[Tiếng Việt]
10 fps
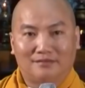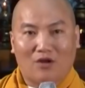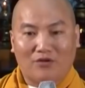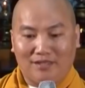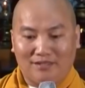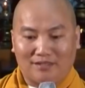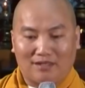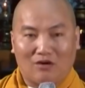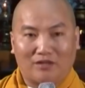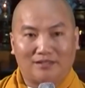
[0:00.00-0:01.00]
đối với
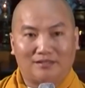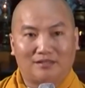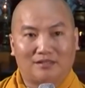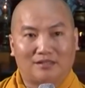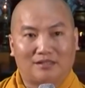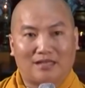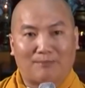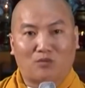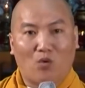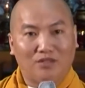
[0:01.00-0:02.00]
những loài
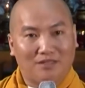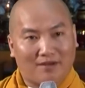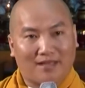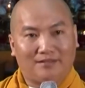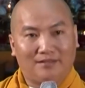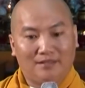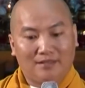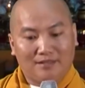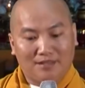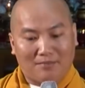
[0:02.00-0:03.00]
cầm thú như vậy.
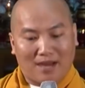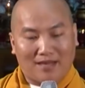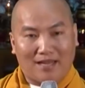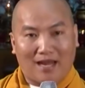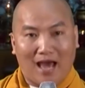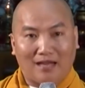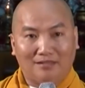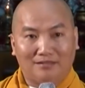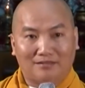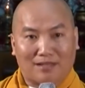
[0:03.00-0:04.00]
Nhưng mà ở đây là
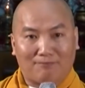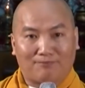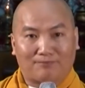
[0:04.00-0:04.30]
anh xâm